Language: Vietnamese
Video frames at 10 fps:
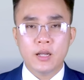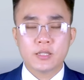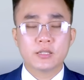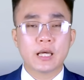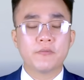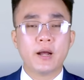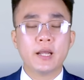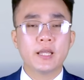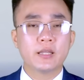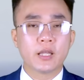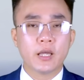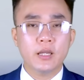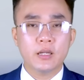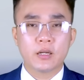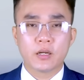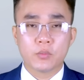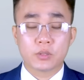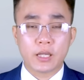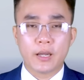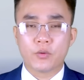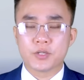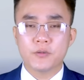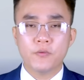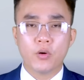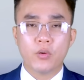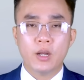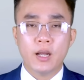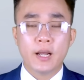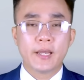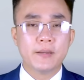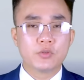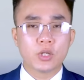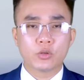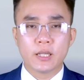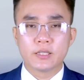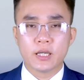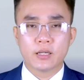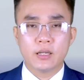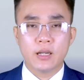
Sự tàn phá kinh tế, độc tài của chính phủ, kiểm duyệt toàn diện,